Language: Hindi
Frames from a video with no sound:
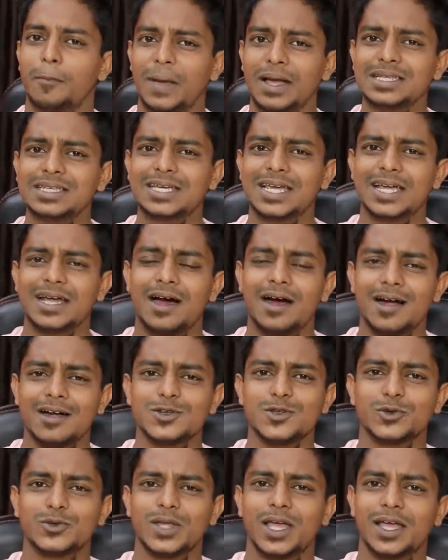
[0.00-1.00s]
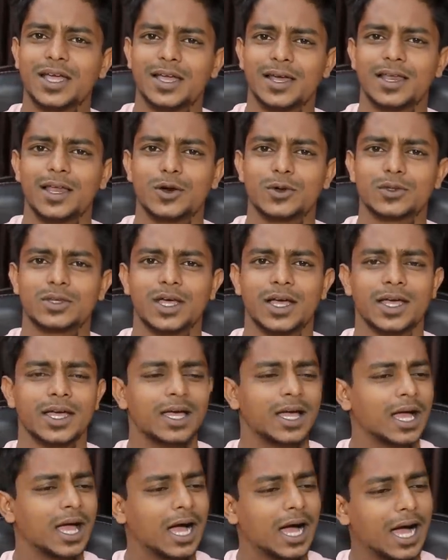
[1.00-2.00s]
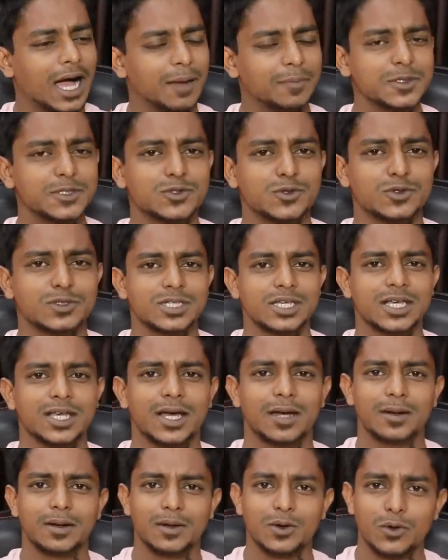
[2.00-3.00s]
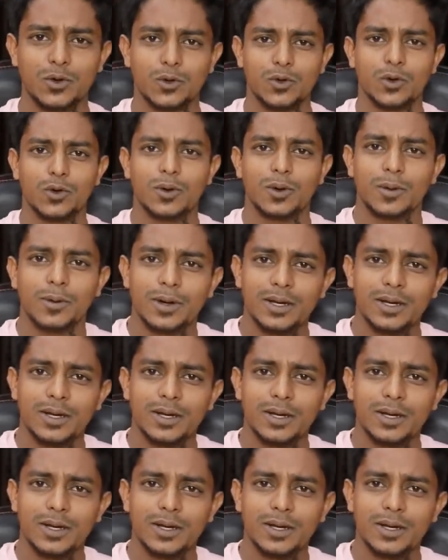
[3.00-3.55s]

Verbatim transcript: मैजिक एक आर्ट होता है कला होता है अब इसको सीखकर लोगों को